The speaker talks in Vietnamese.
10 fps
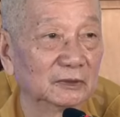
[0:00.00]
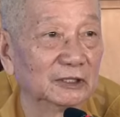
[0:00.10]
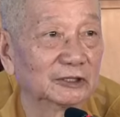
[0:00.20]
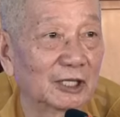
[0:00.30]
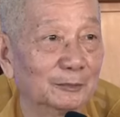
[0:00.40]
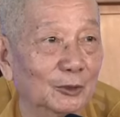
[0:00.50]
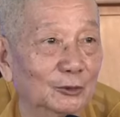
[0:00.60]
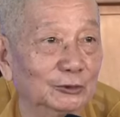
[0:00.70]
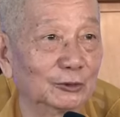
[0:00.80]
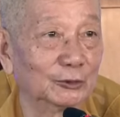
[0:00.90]
Cho nên sám
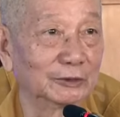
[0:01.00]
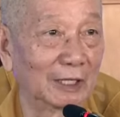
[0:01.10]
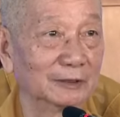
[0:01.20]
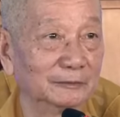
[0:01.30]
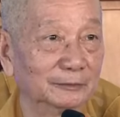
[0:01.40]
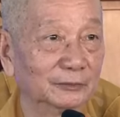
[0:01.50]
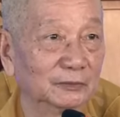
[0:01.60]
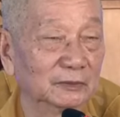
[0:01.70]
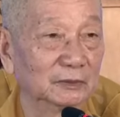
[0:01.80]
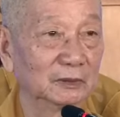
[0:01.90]
hối tội căn
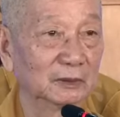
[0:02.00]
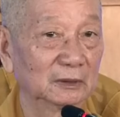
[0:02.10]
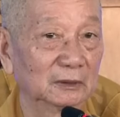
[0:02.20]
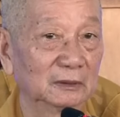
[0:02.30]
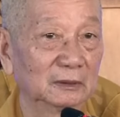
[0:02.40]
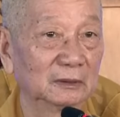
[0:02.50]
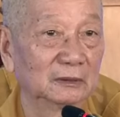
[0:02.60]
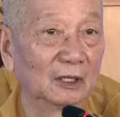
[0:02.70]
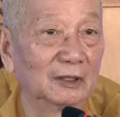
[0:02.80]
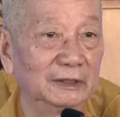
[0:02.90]

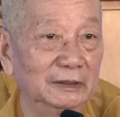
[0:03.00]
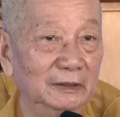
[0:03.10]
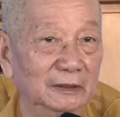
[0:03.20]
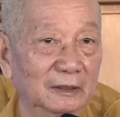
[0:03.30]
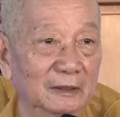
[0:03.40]
đó là gì?